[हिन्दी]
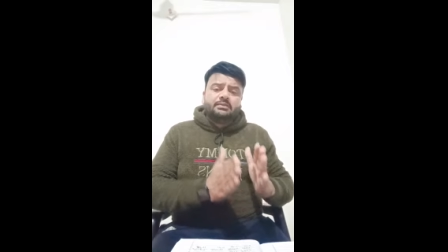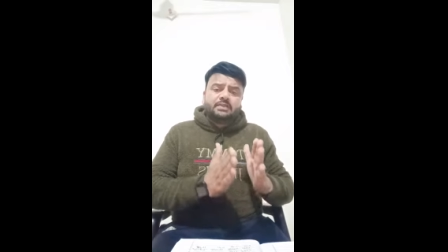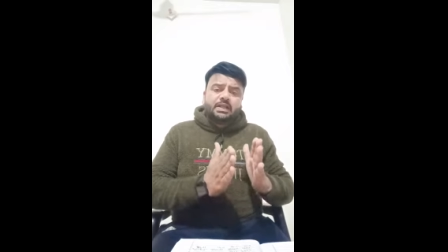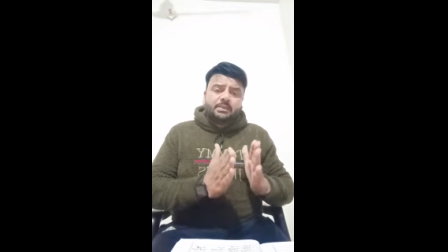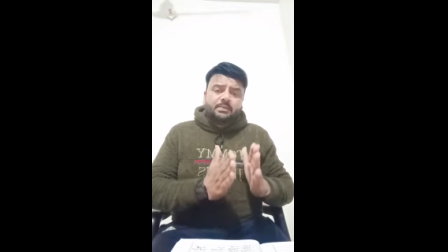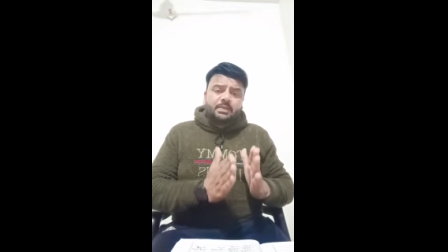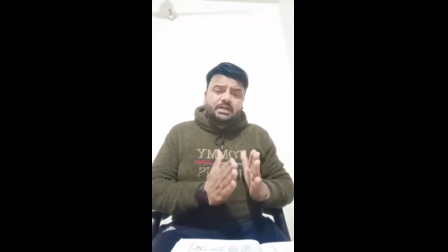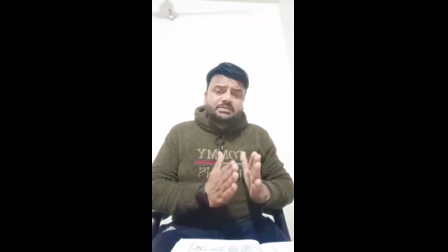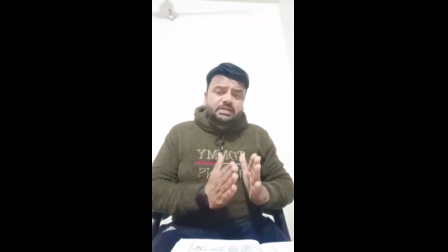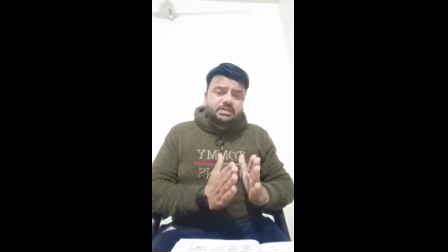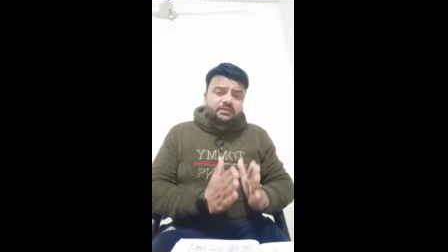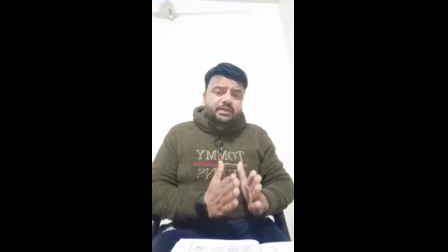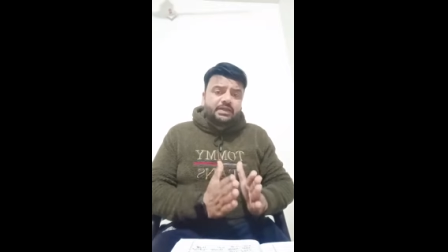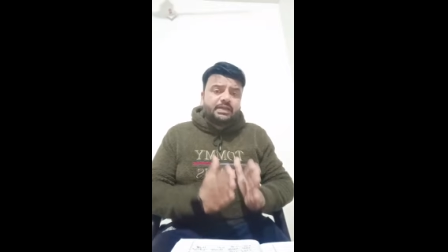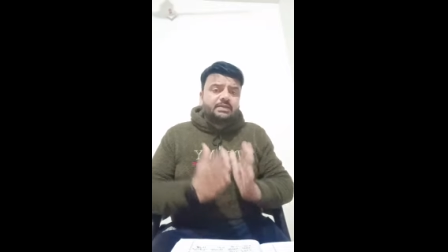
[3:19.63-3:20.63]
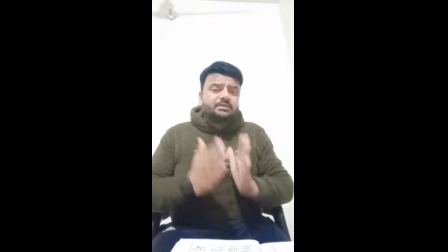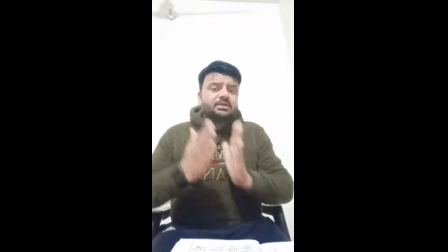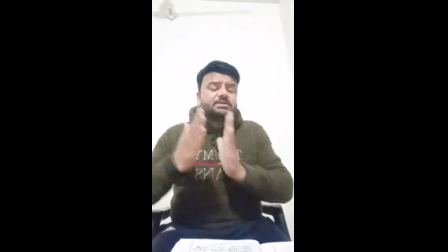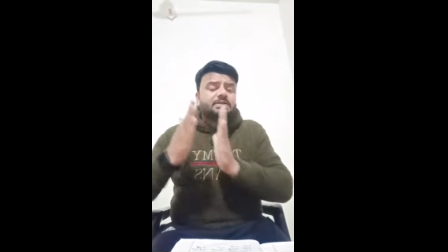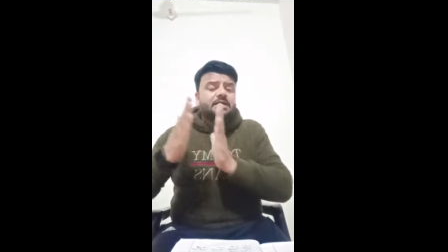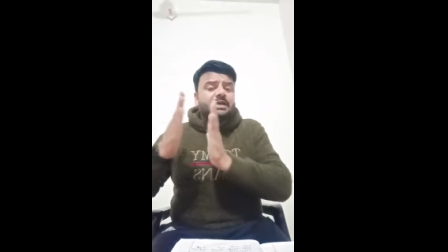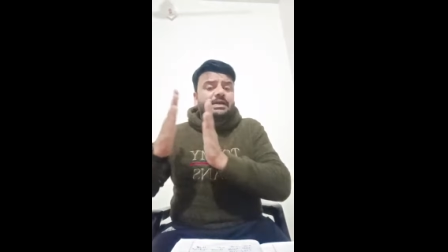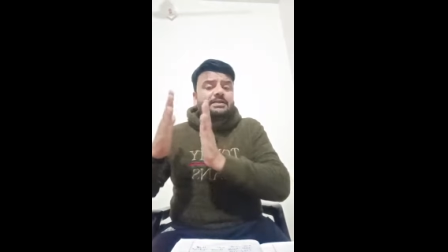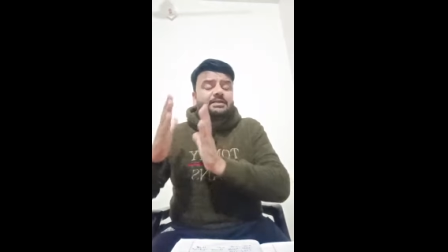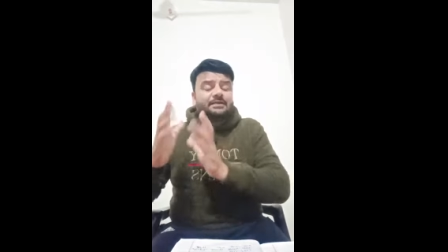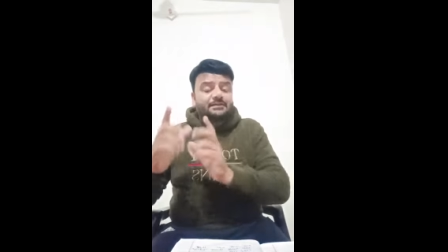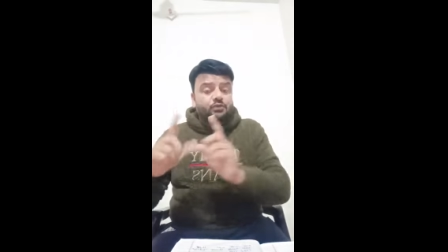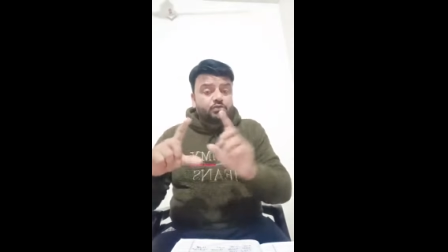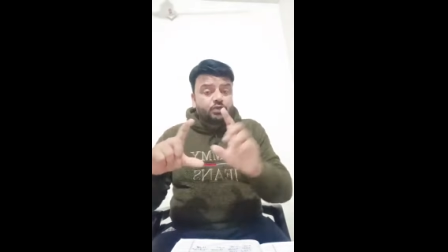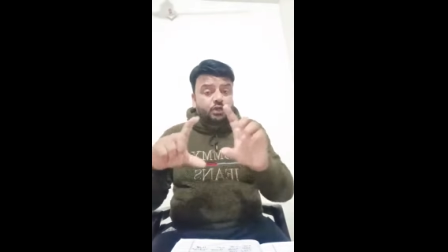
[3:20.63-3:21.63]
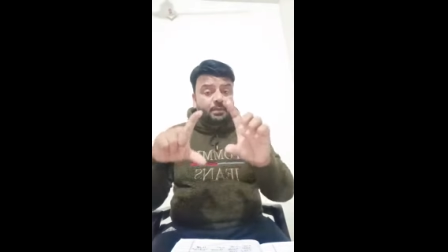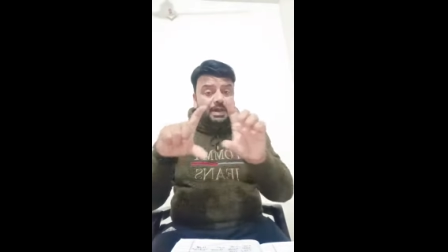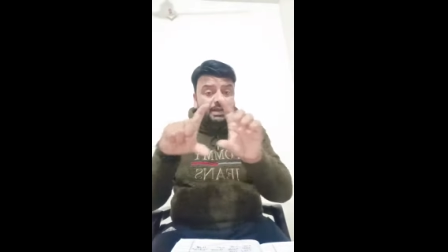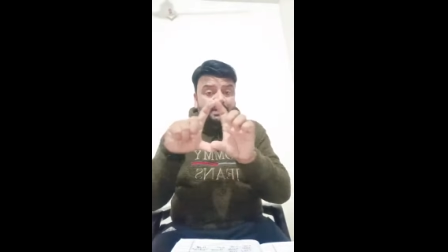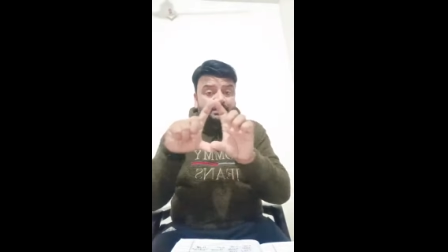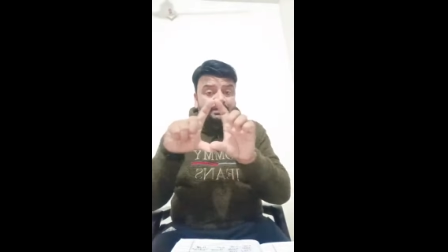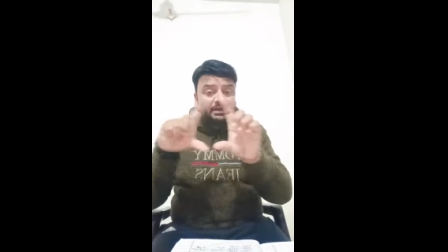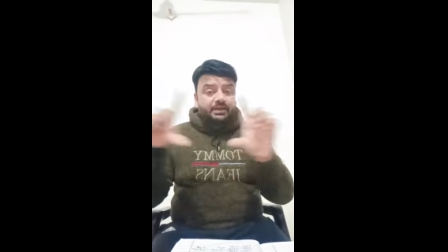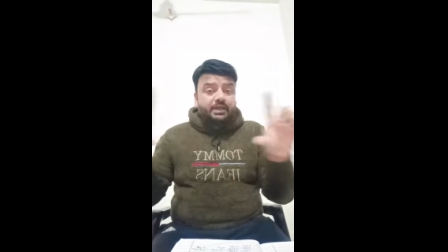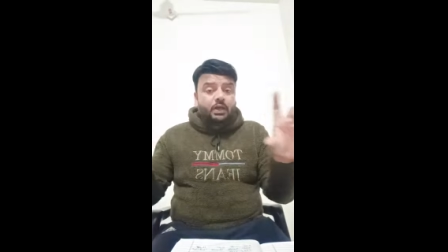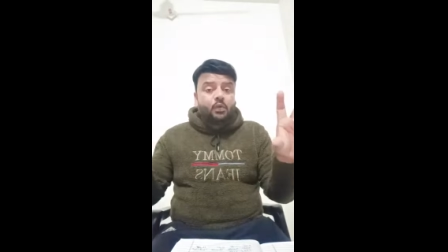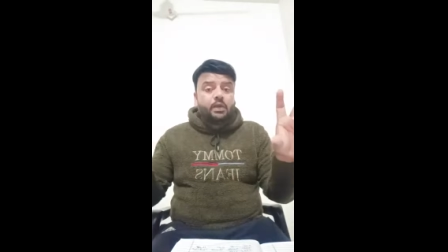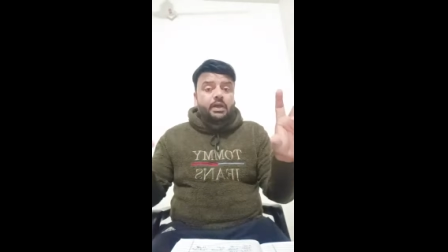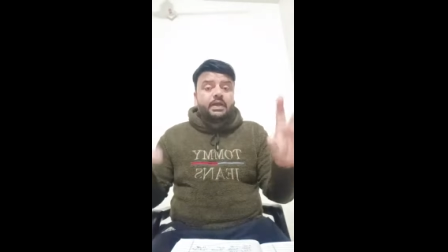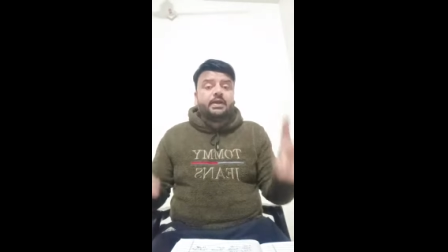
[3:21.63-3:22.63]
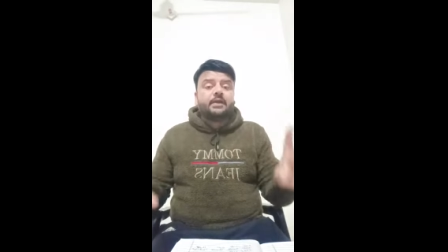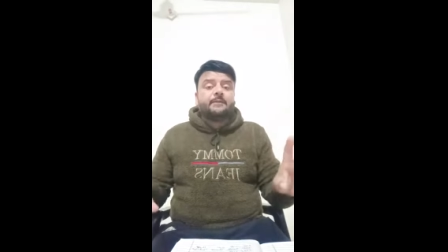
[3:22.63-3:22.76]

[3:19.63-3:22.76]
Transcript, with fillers: नरमा जनवरी के अंदर जाके जैसा उस अखबार के अंदर लिखा हुआ है